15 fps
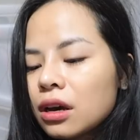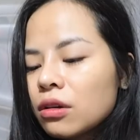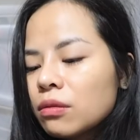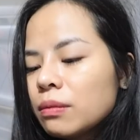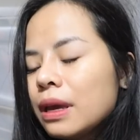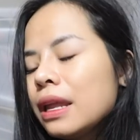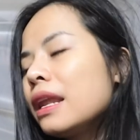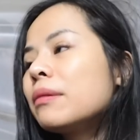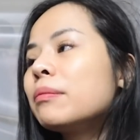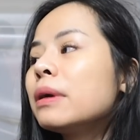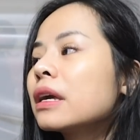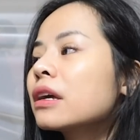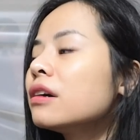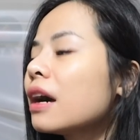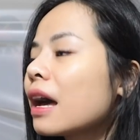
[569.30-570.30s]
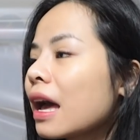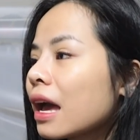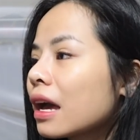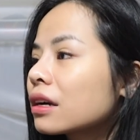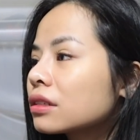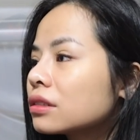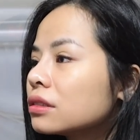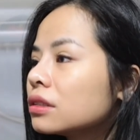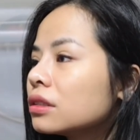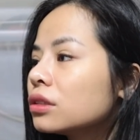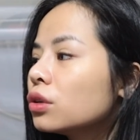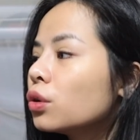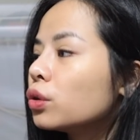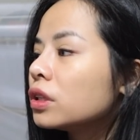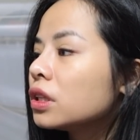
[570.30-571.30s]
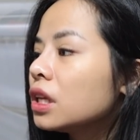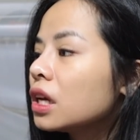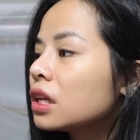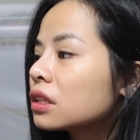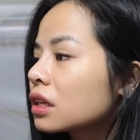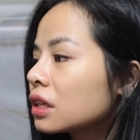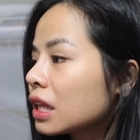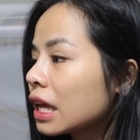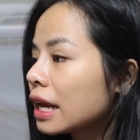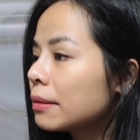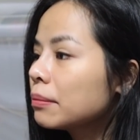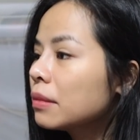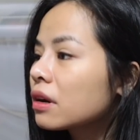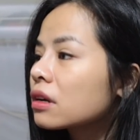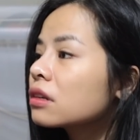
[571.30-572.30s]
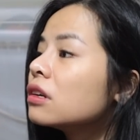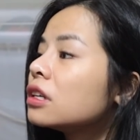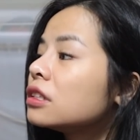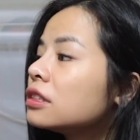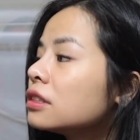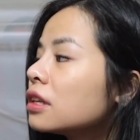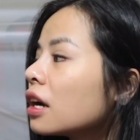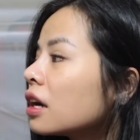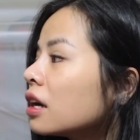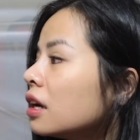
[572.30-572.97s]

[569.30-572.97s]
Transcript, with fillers: Không biết là mấy cửa hàng đổi tiền người ta đã mở cửa chưa nhỉ?